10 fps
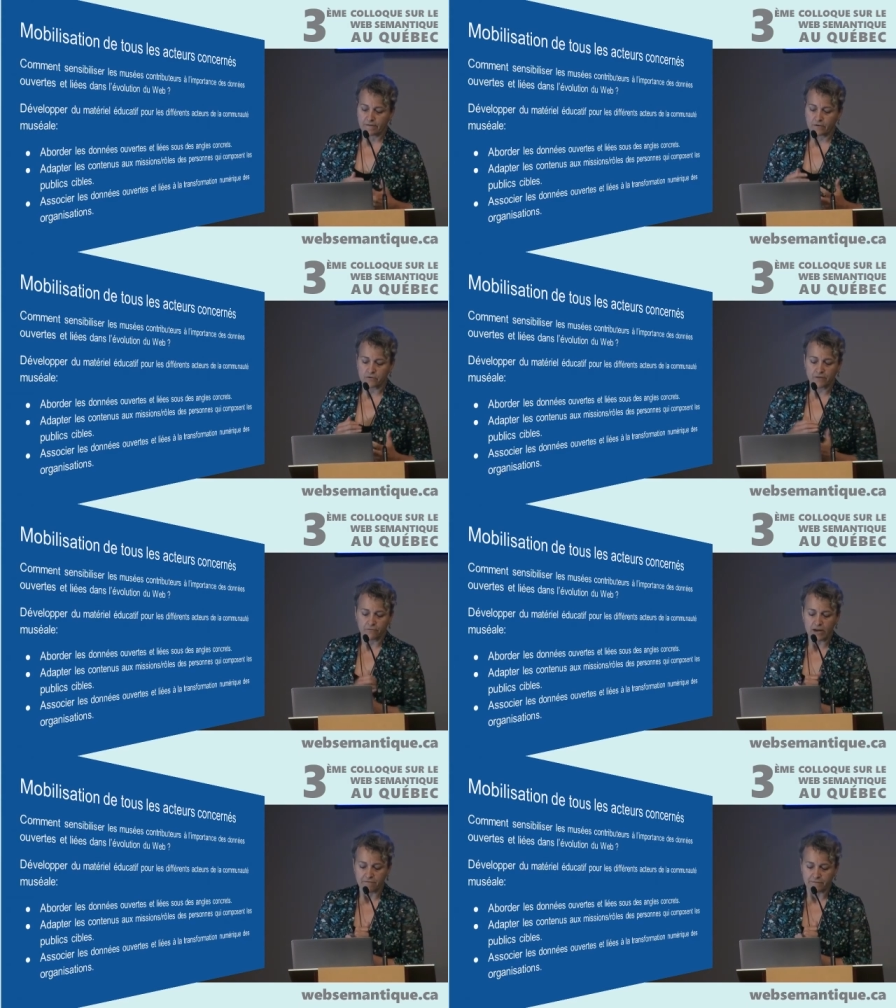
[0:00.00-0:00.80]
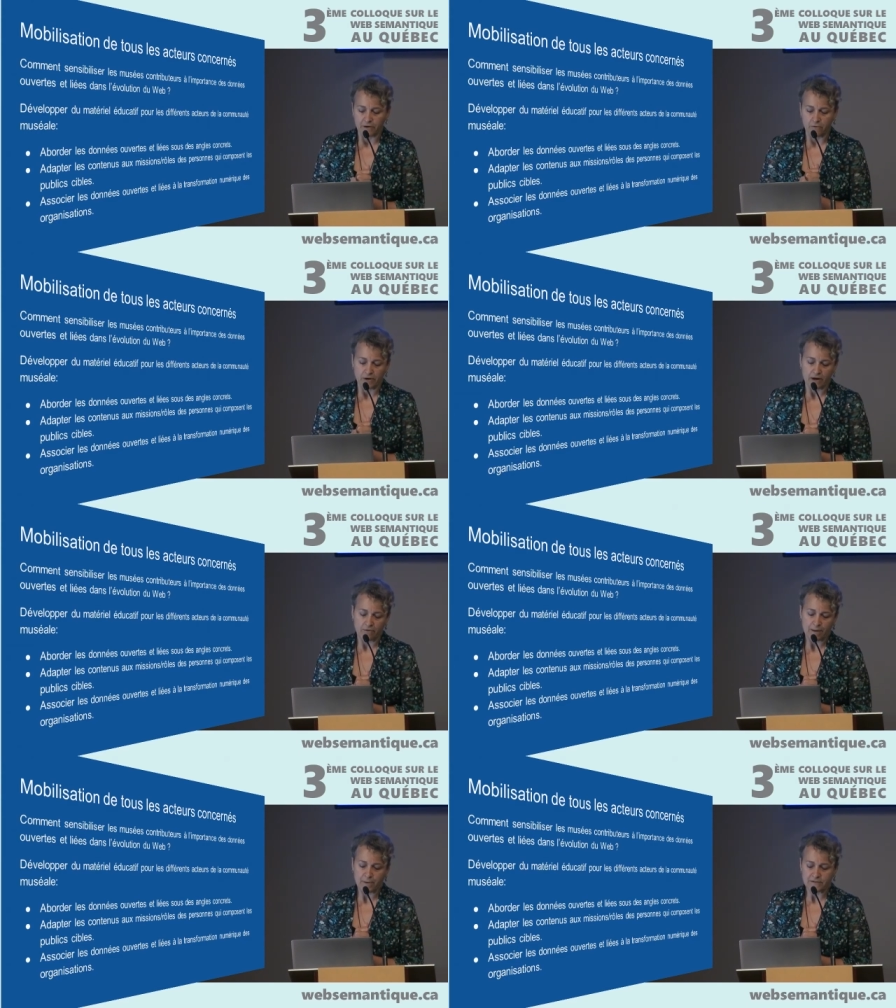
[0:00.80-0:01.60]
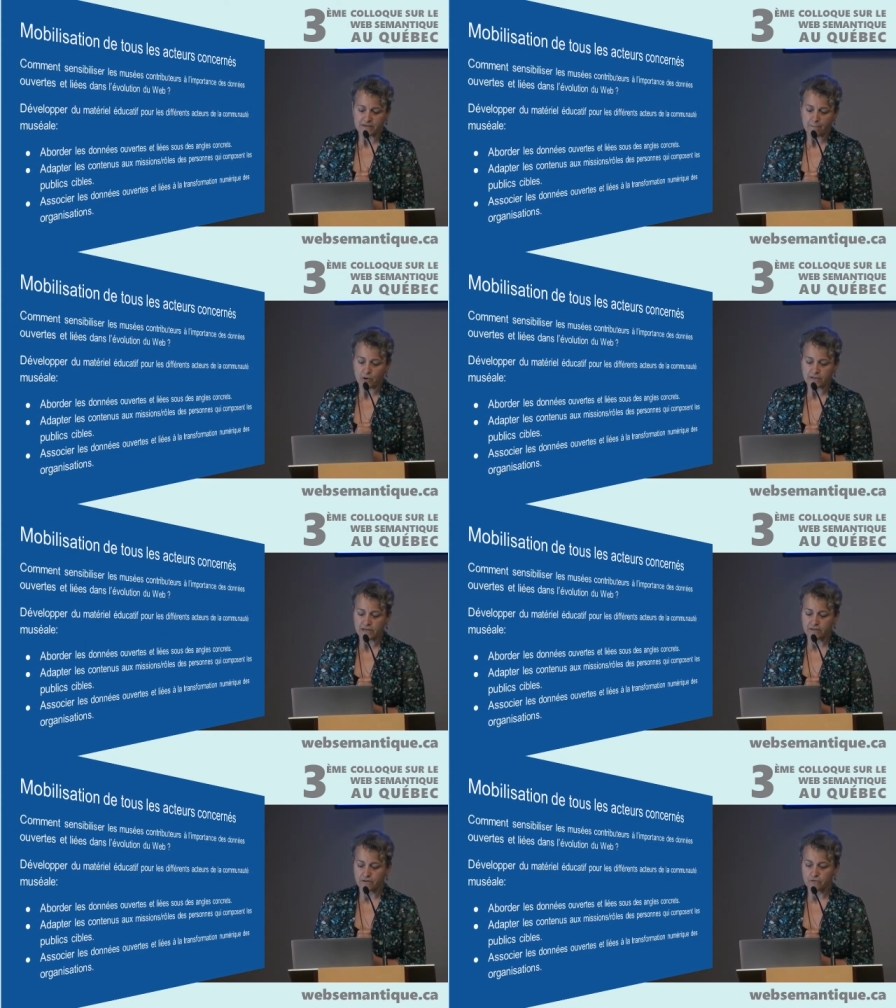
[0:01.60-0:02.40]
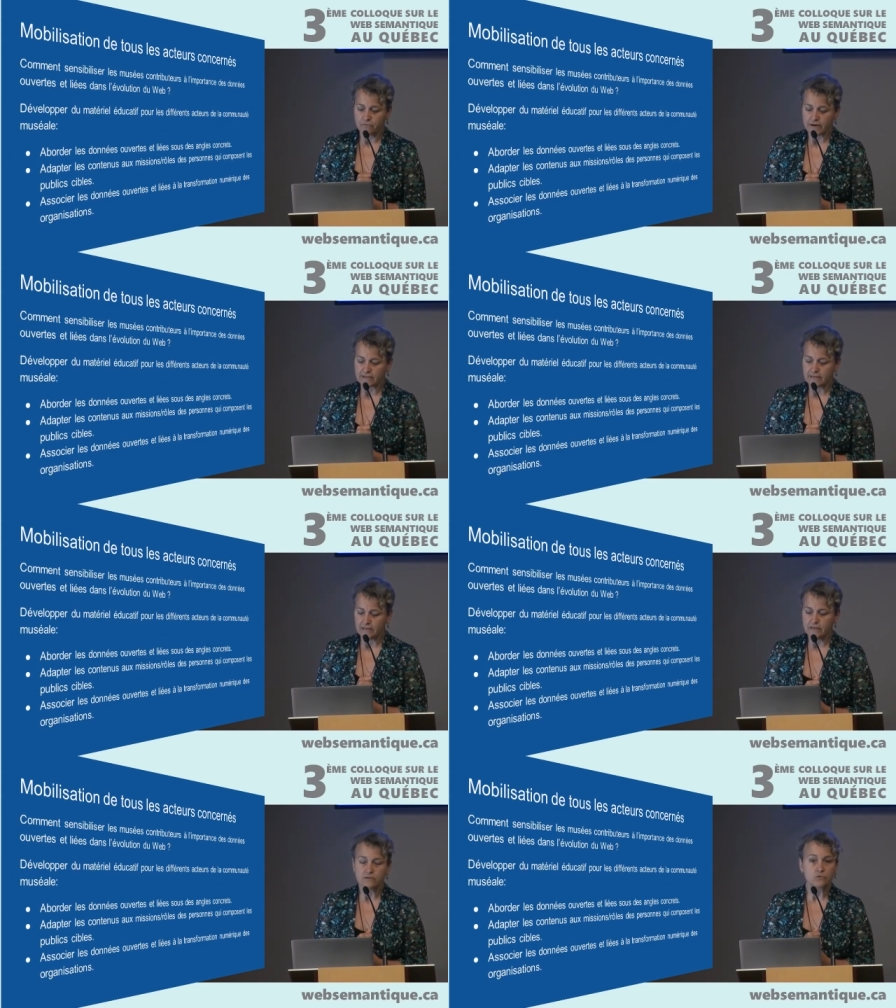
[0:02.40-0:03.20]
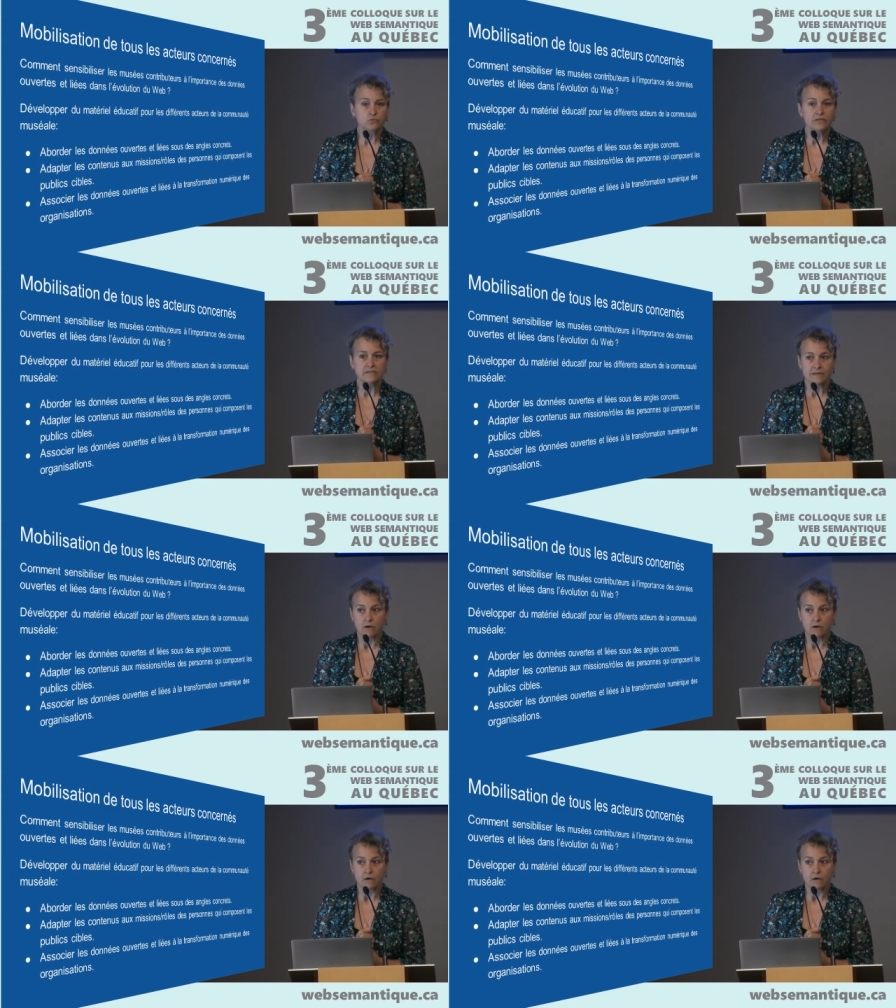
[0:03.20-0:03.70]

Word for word: Donc, il faut on, a, on, a, pensé aborder les données ouvertes et liées sous des